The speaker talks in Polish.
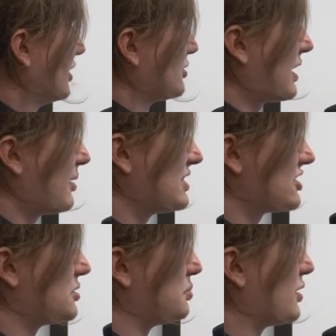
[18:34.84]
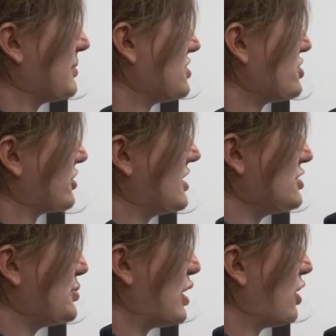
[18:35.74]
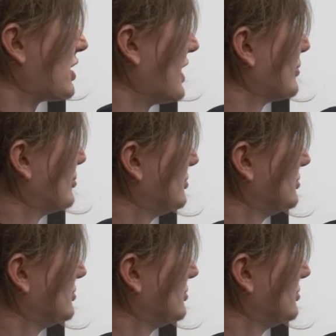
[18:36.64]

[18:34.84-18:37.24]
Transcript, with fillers: Odpalamy nasz deployment, ściągnęliśmy loka.